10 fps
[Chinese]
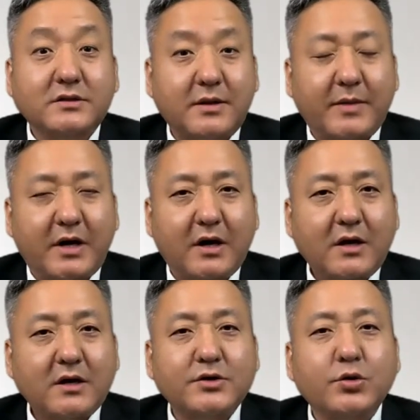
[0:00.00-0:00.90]
那么
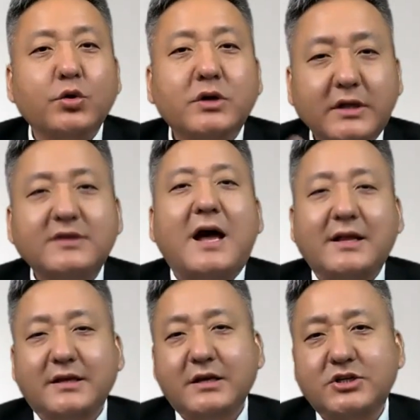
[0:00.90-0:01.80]
有更
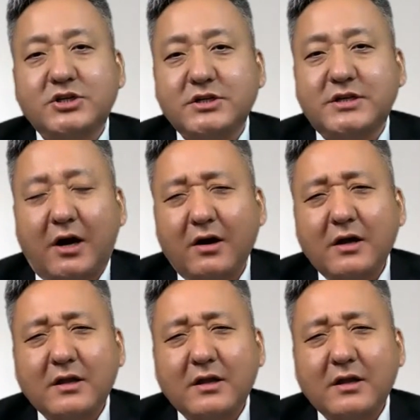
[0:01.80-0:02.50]
大的一个市场。